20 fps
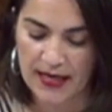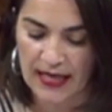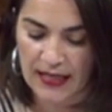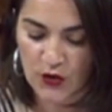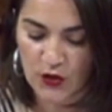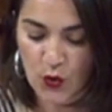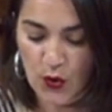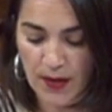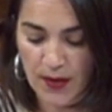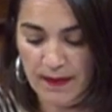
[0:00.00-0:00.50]

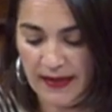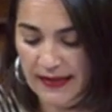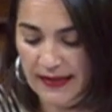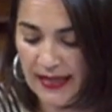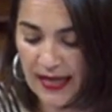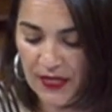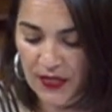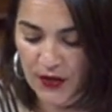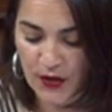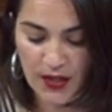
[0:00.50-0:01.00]
sus
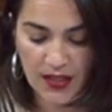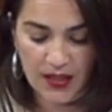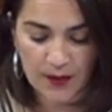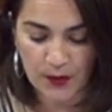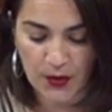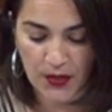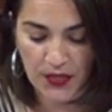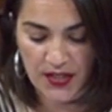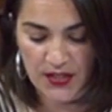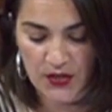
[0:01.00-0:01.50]
investigaciones de
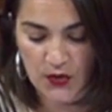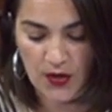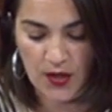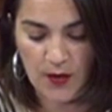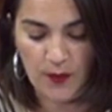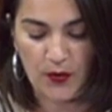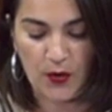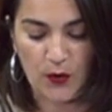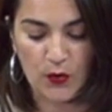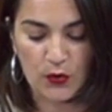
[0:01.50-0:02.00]
procesos y
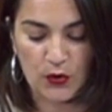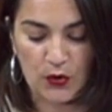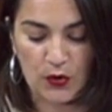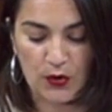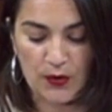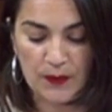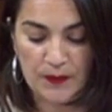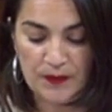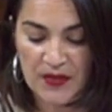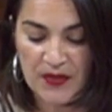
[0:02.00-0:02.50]

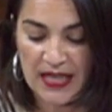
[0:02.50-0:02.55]
productos